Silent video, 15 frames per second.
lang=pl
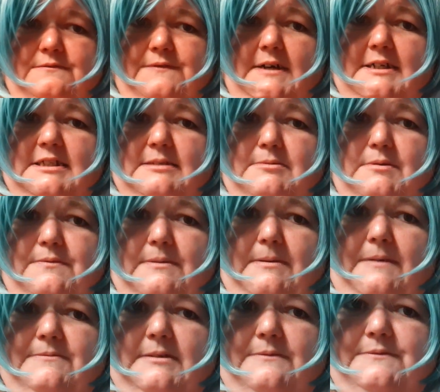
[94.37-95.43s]
Fajnie mi
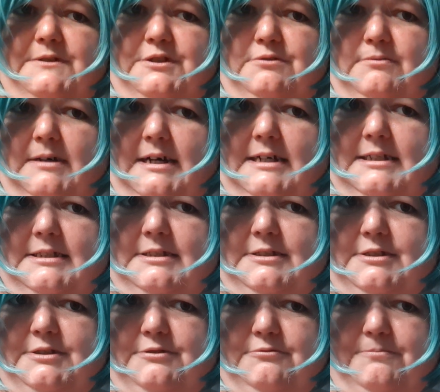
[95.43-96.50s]
naprawdę wyszła. Jest
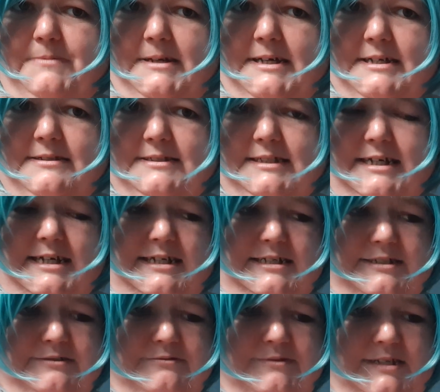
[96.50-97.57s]
super. Harley
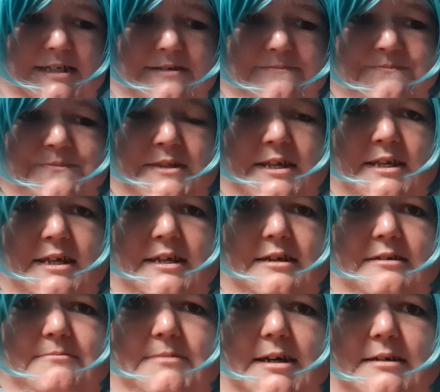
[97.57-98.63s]
Quinn.
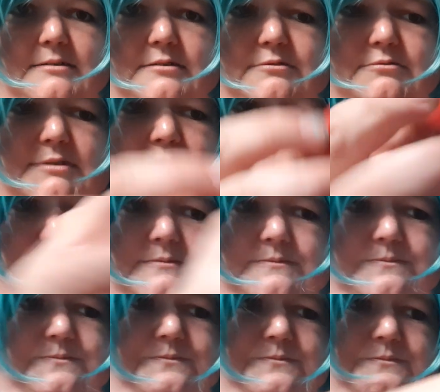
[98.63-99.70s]
Ma tutaj
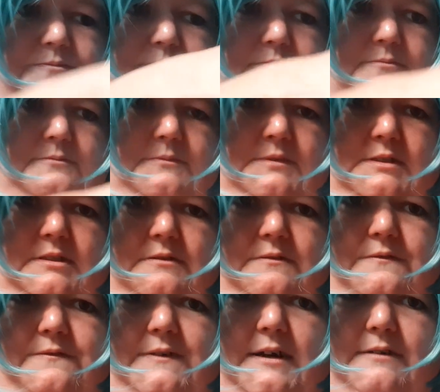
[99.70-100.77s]

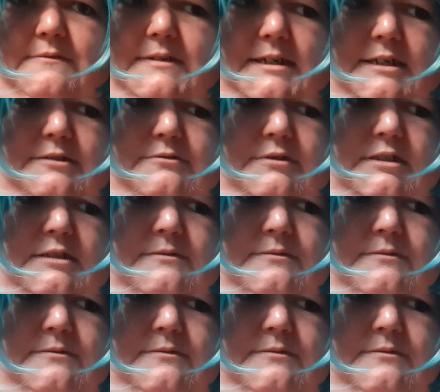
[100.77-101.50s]
wałek, który